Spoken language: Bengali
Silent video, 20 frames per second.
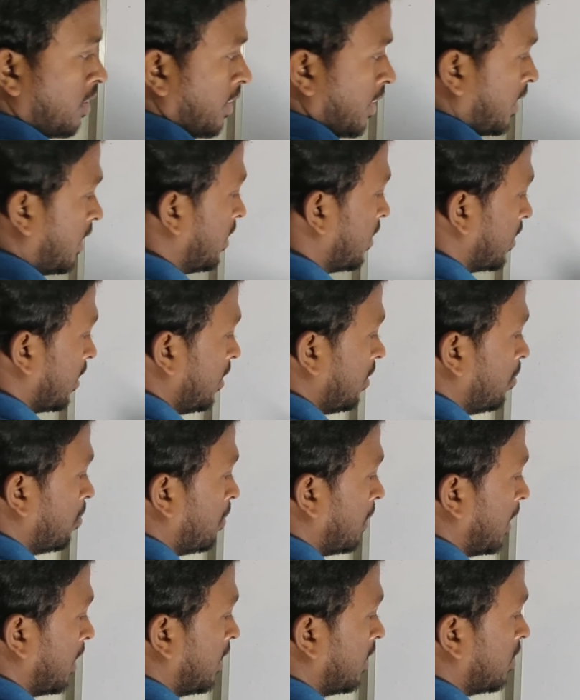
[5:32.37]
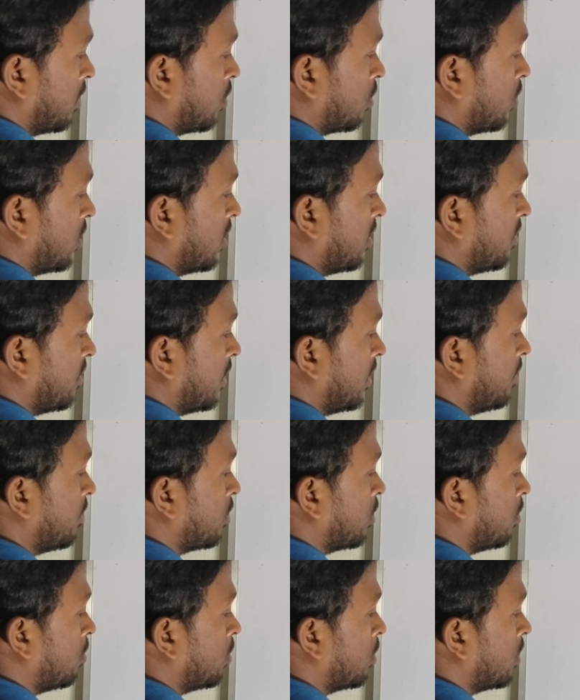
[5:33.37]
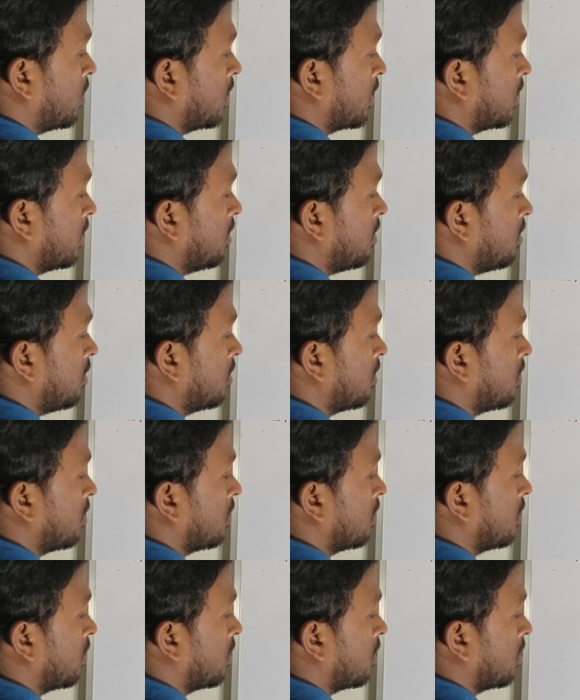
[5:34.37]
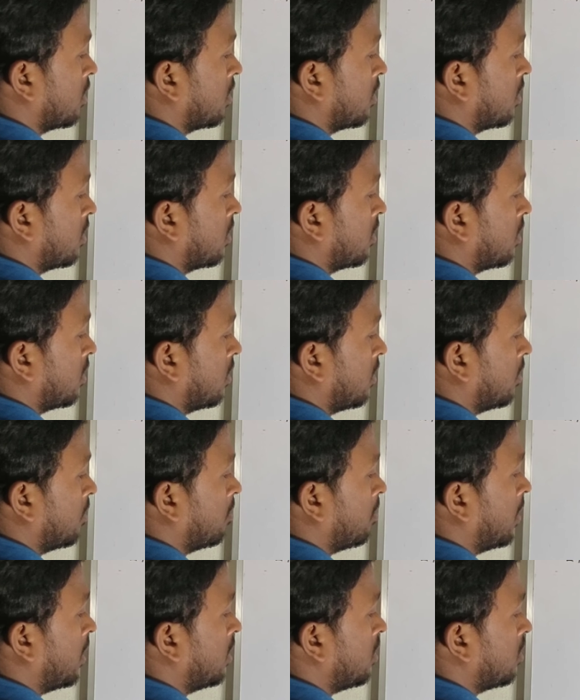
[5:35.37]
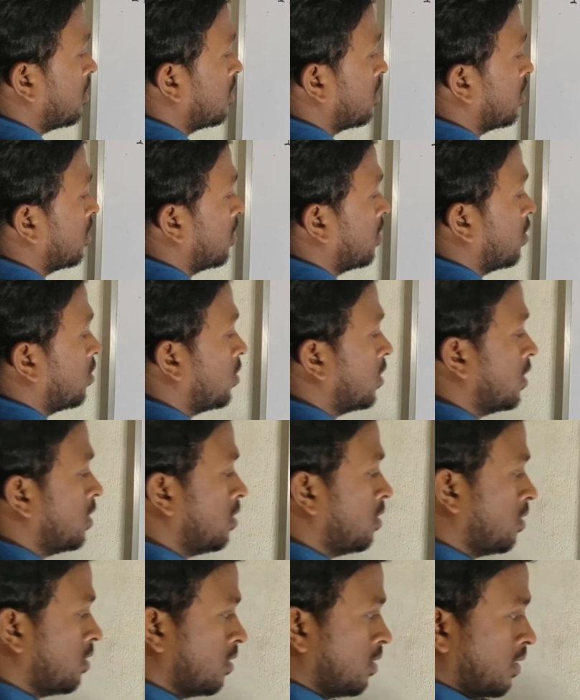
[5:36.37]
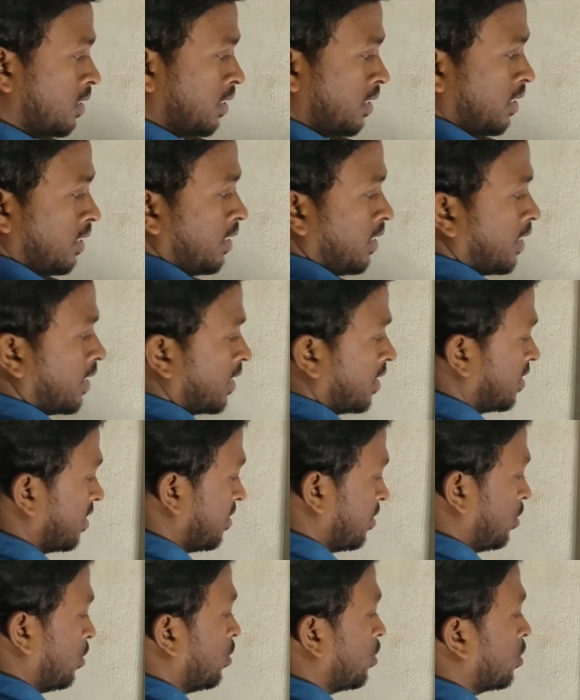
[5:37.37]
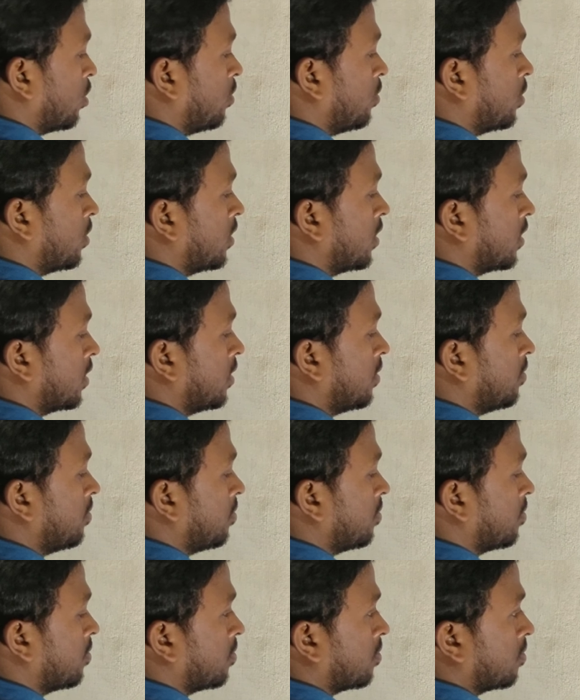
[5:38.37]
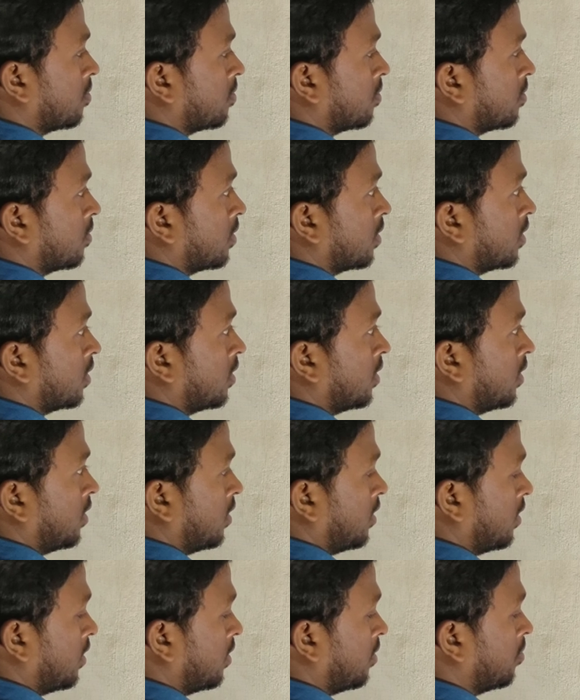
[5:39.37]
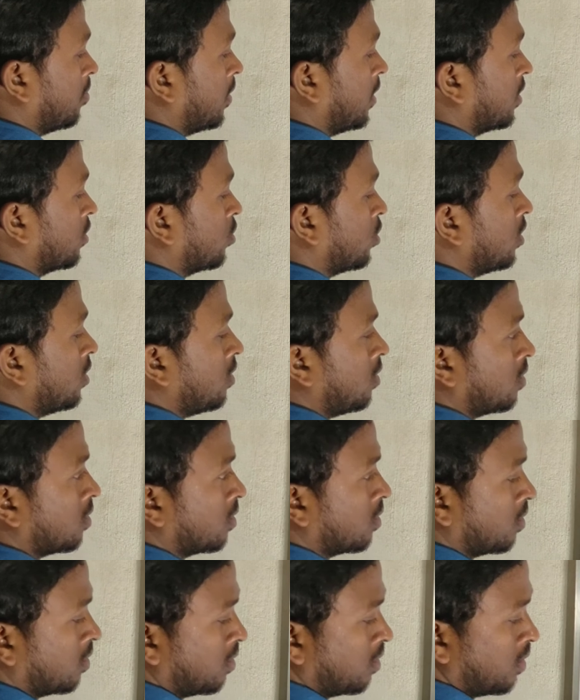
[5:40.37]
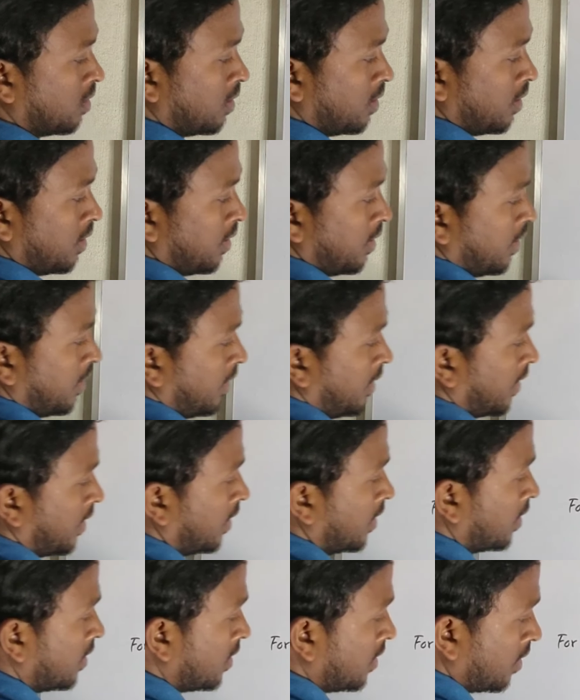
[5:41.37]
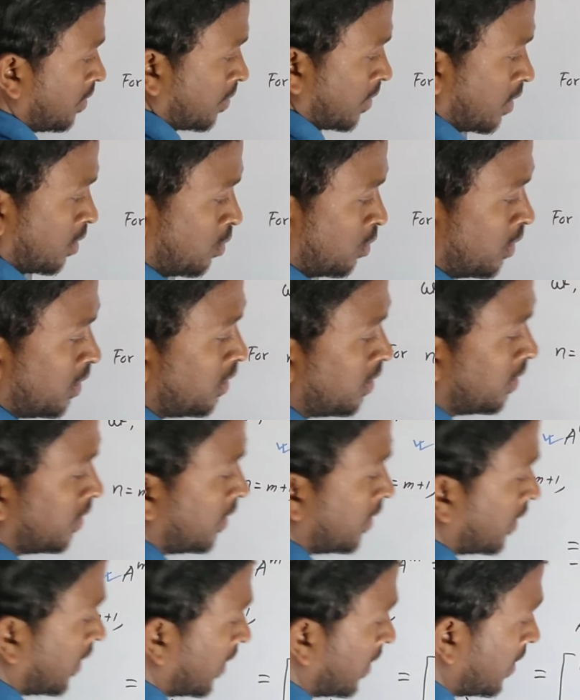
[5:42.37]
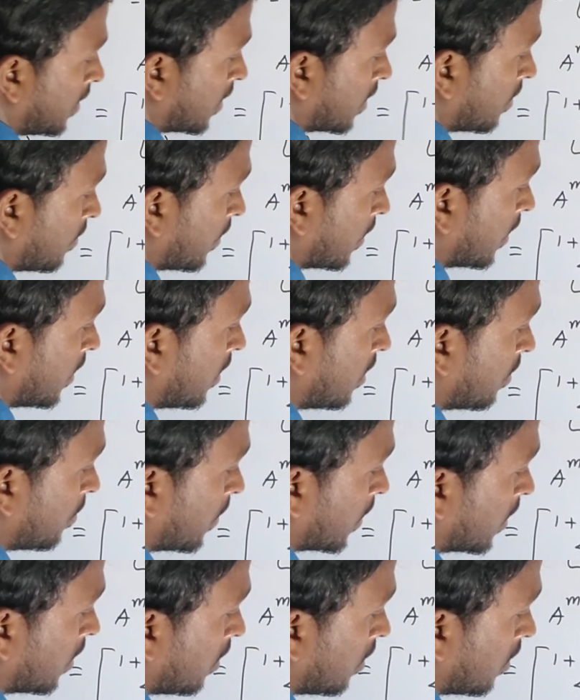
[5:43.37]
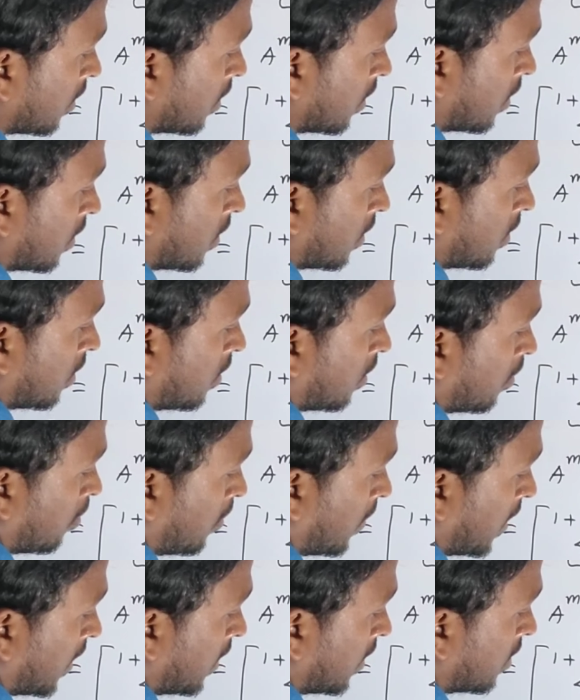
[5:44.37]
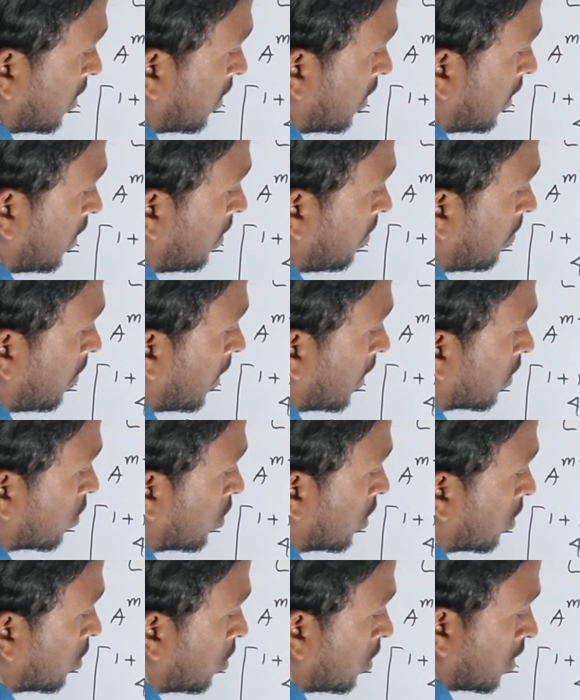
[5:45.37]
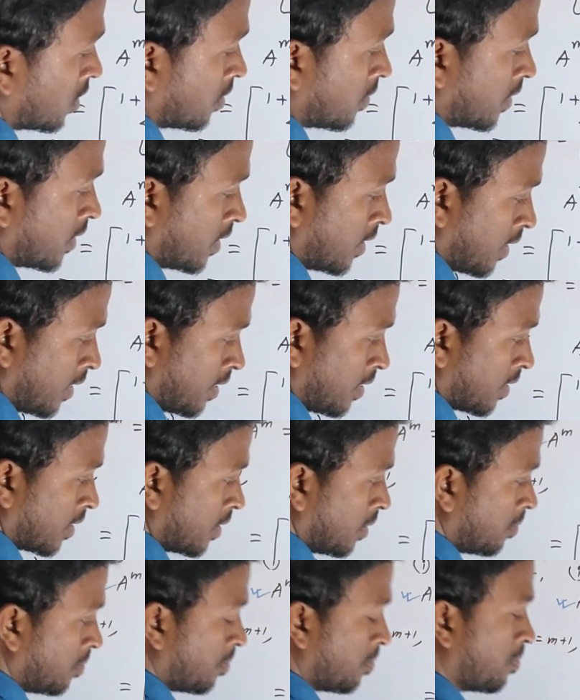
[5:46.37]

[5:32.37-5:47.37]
এখানটায় মাইনাস টোয়েন্টি ফাইভ কমন রেখে এম প্লাস ওয়ান এখানটায় ফোর কমন রেখে এম প্লাস ওয়ান এখানটায় যদি আমরা করি এই নাইনটাকে ভেঙে নিতে পারি মাইনাস টেন প্লাস ওয়ান করে নিতে পারি এই নাইনটাকে